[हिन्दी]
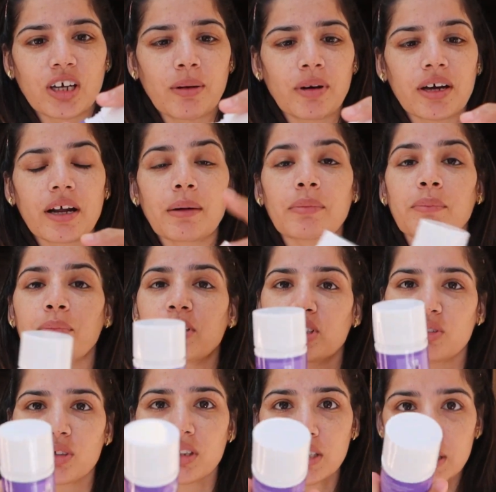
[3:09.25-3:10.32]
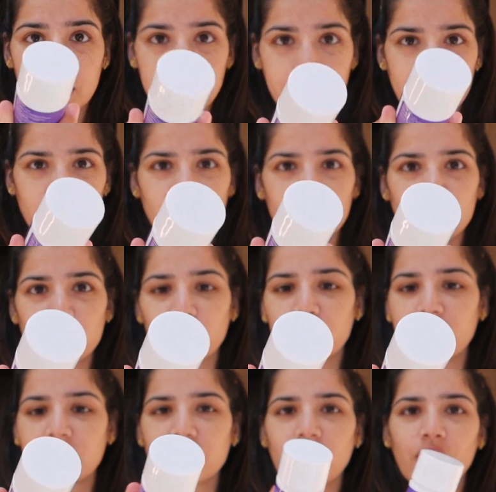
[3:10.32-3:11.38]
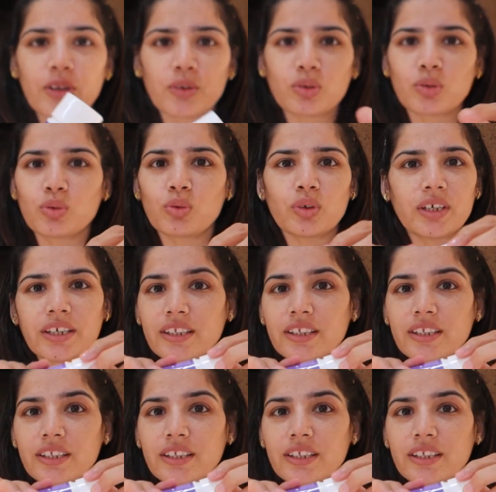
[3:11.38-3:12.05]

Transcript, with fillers: अगर आप अपने पर्स में इसको लेके जा रहे हो तो